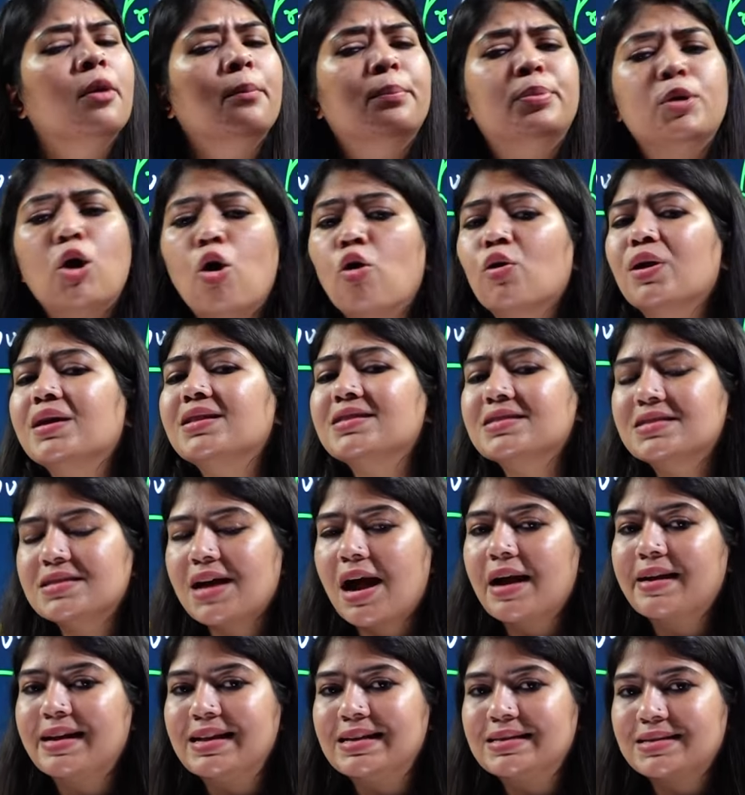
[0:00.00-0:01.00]
प्योर
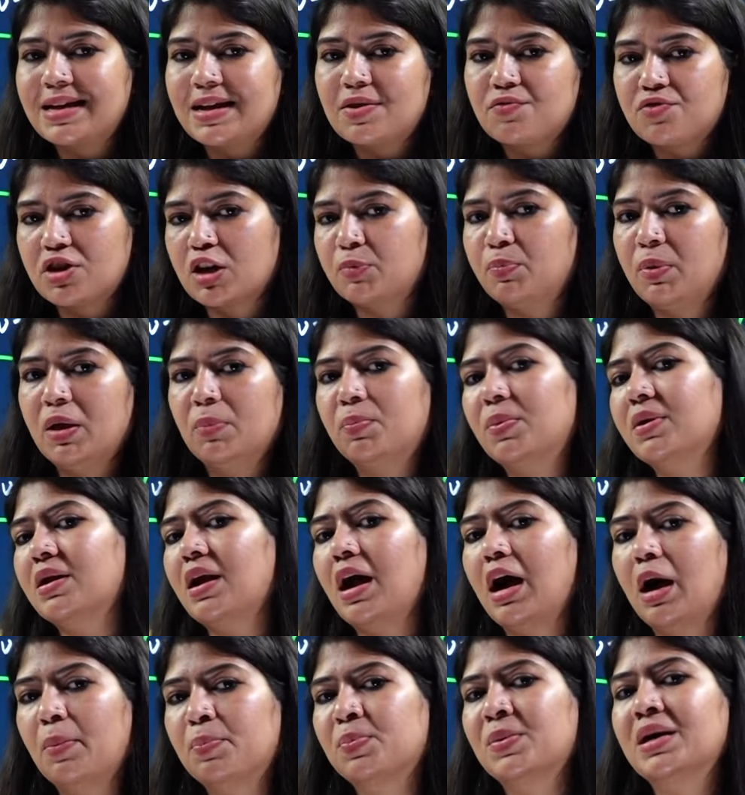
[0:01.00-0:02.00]
एनसीआरटी सेंट्रिक पेपर
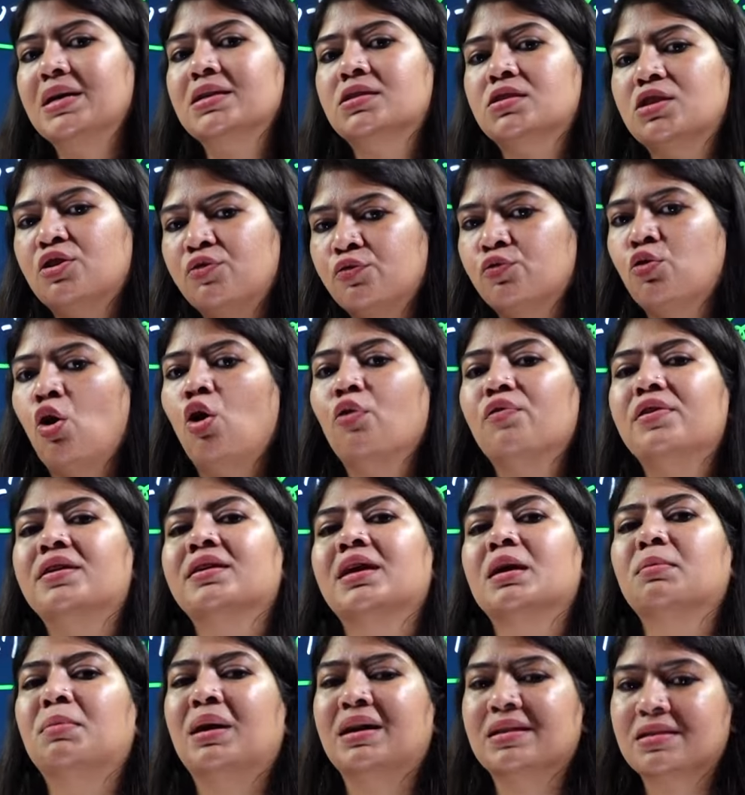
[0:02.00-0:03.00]
आपका सिर्फ कोविड
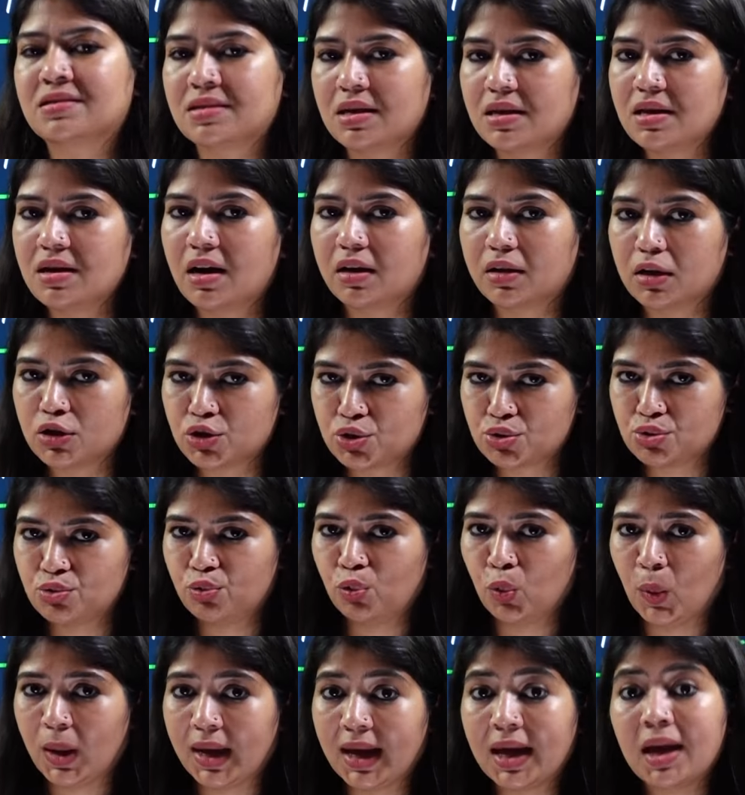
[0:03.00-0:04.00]
के बाद से ही आना शुरू
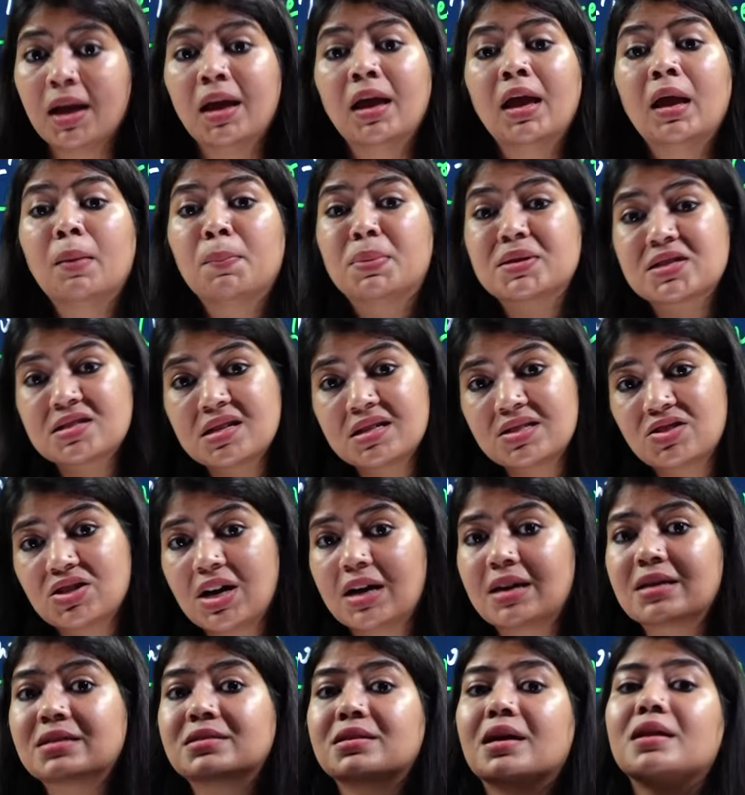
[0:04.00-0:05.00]
हुआ है पिछले
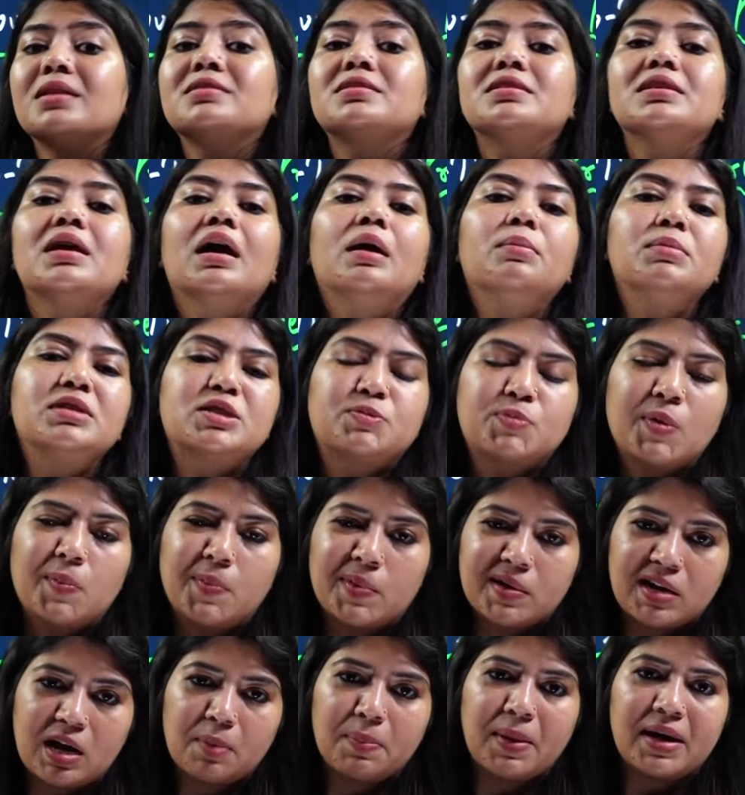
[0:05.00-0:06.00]
चार साल से हम इस
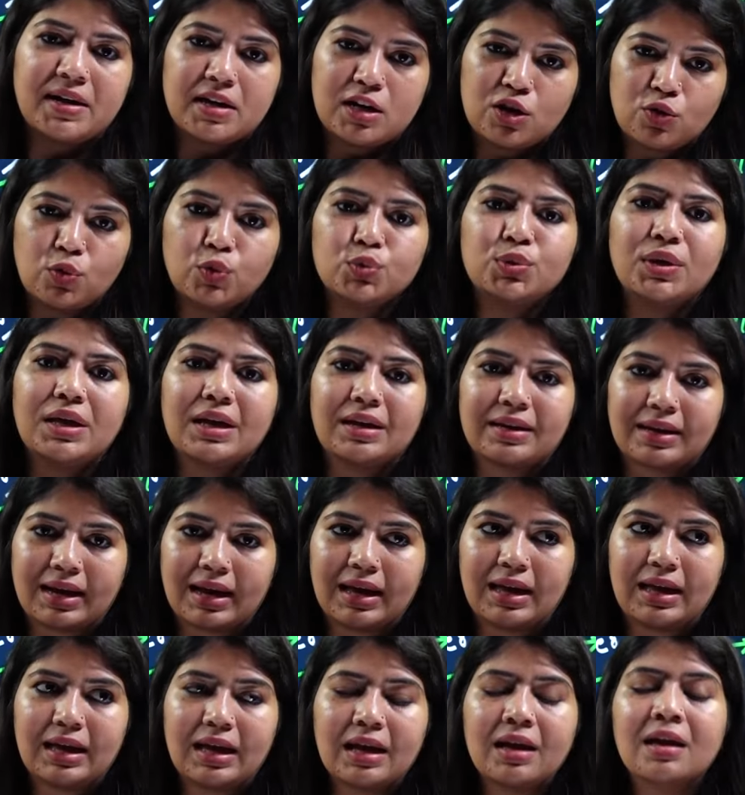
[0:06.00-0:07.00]
पेपर का पैटर्न को देख
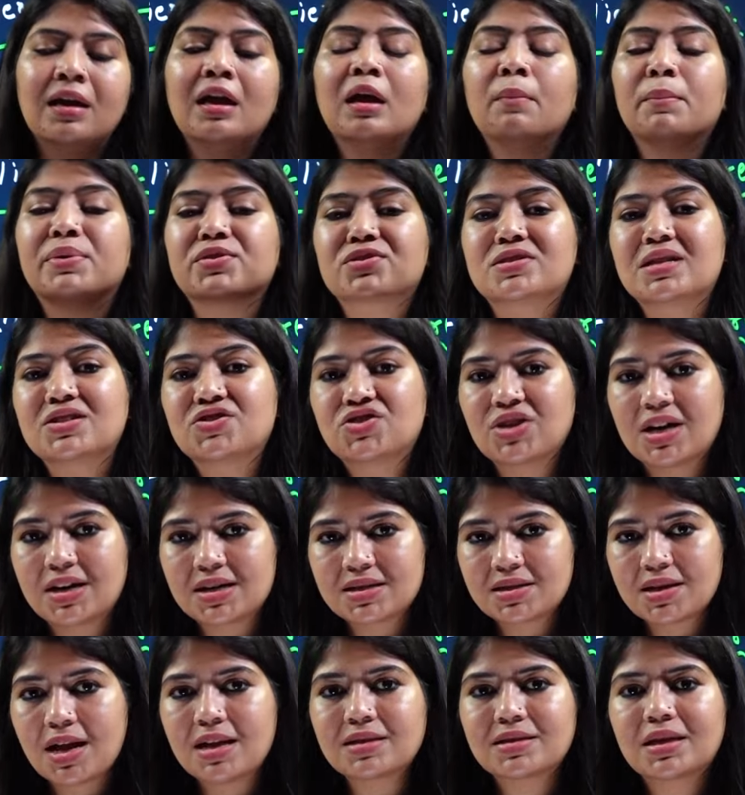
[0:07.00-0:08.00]
रहे हैं पिछले चार
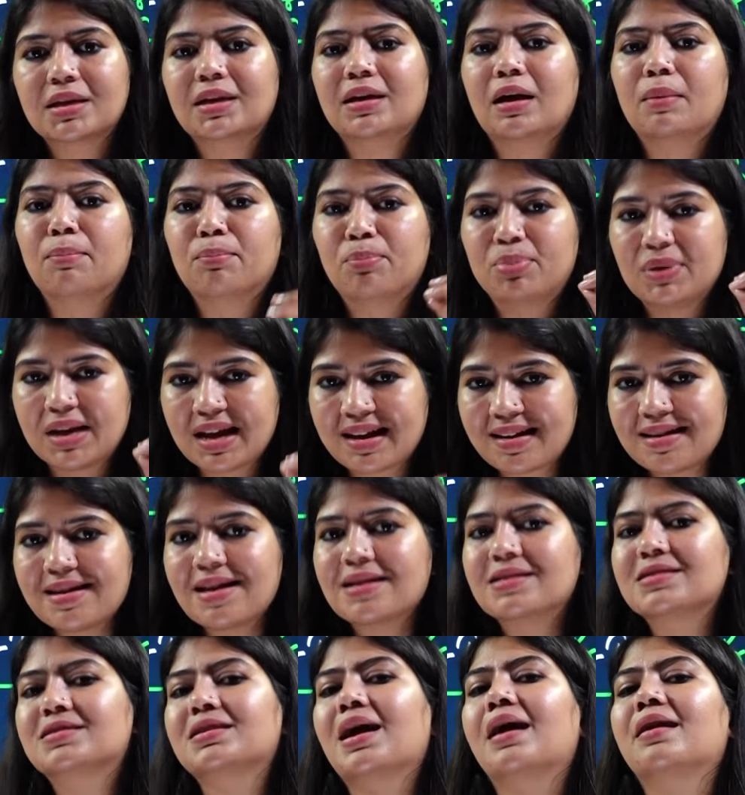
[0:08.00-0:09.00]
साल से कंप्लीटली
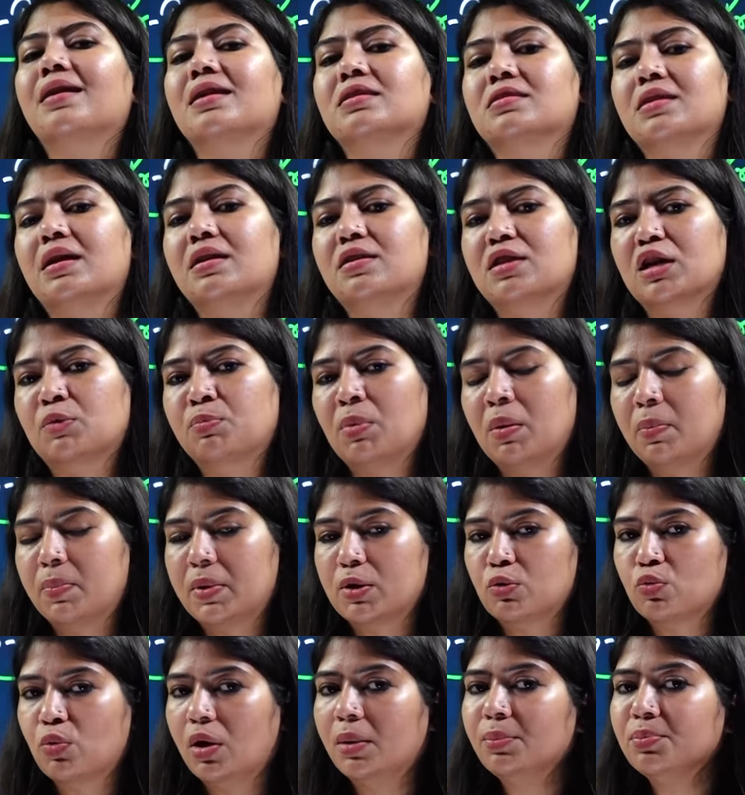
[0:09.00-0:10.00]
एनसीआरटी सेंट्रिक
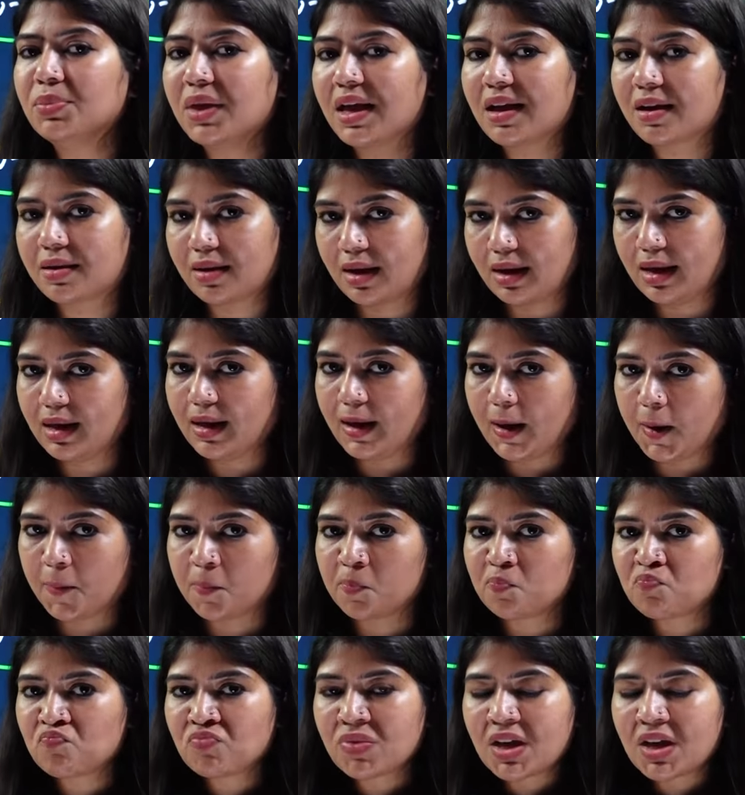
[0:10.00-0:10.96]
पेपर को हम देख रहे हैं